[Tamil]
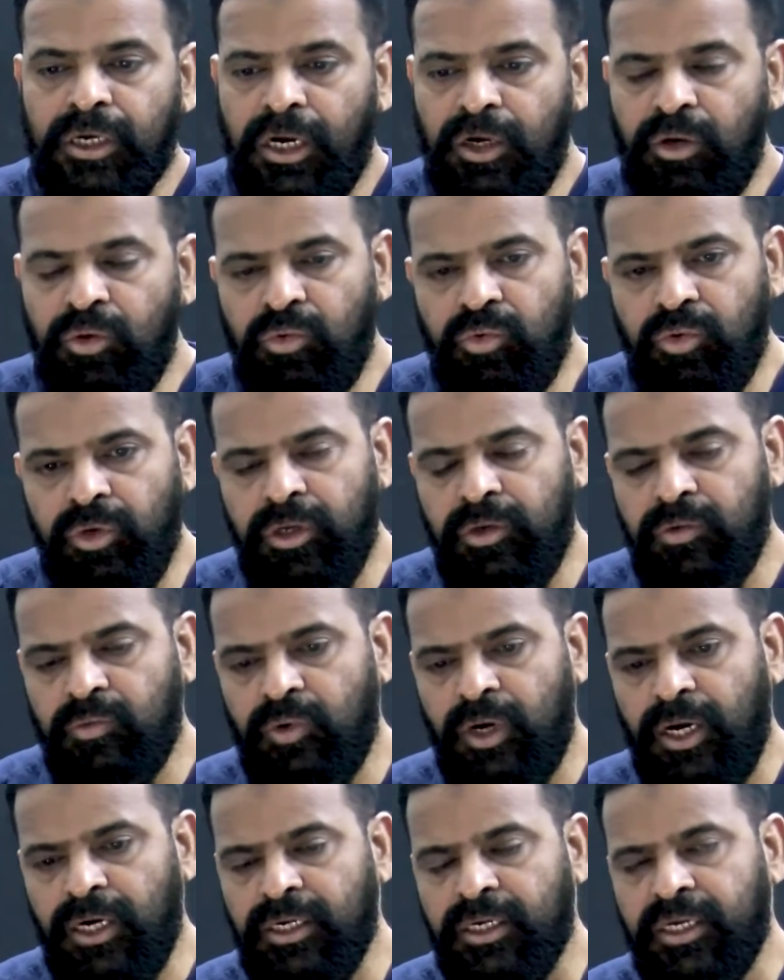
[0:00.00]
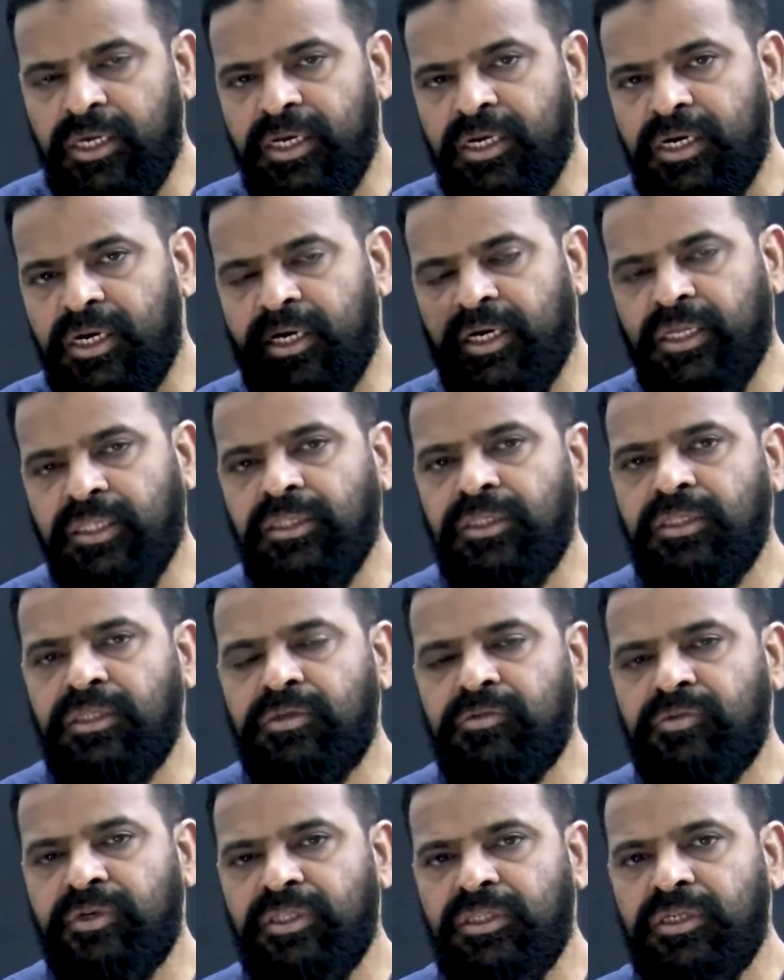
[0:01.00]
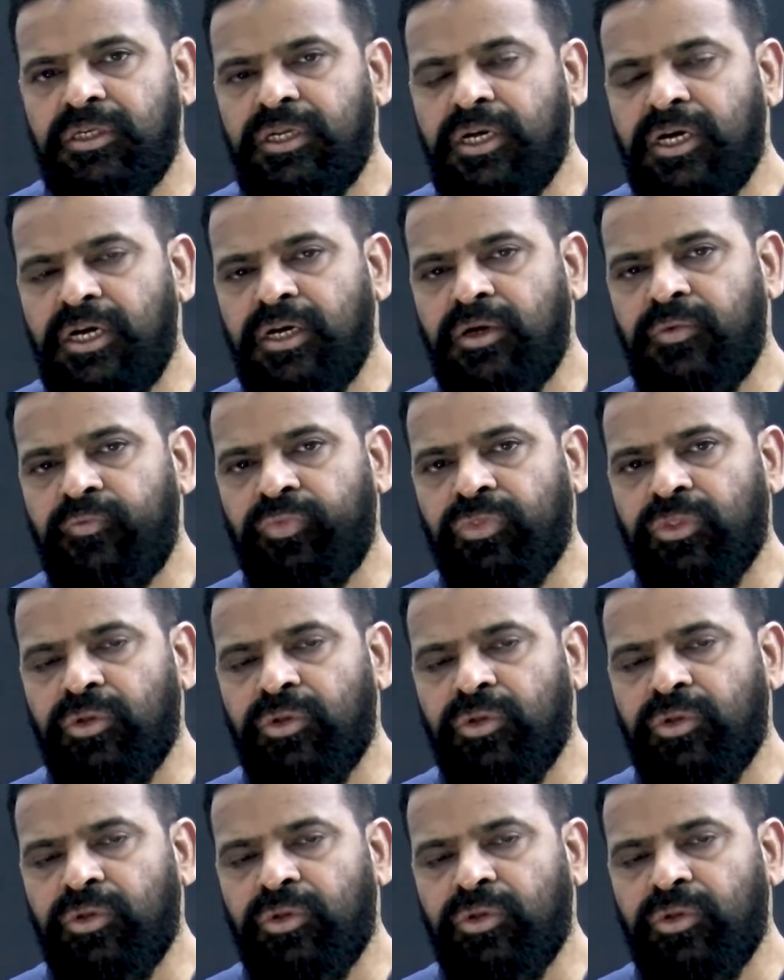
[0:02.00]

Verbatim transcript: கல்லூரி வாழ்க்கையை கடந்து வந்துட்டால்